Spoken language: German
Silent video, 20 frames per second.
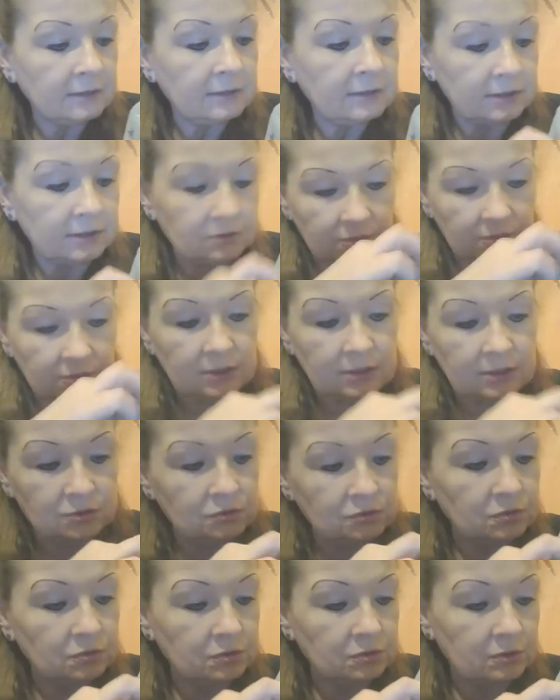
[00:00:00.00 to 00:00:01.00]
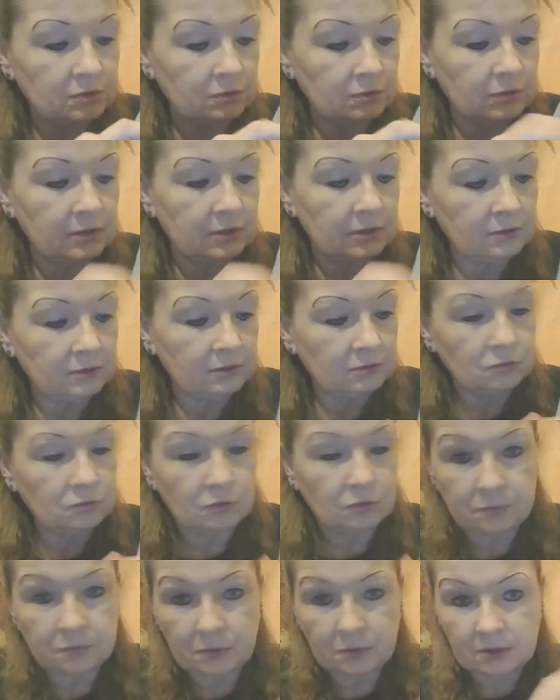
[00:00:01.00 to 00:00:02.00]
Also die Taschentücher oder die
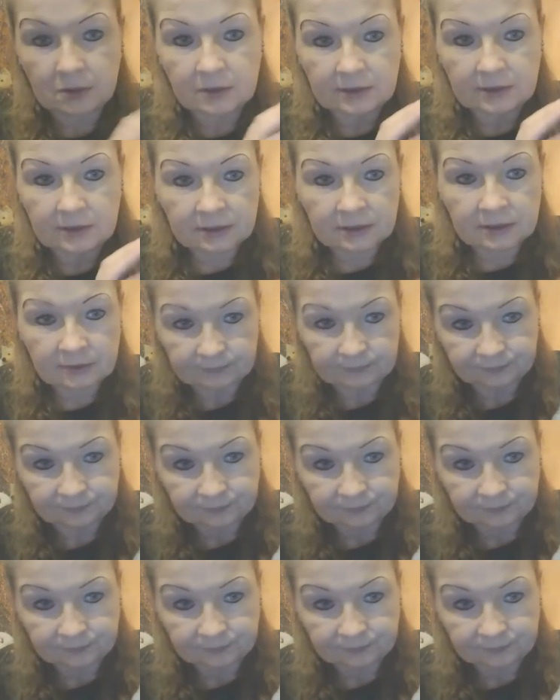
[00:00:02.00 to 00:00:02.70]
Kotbeutel nicht.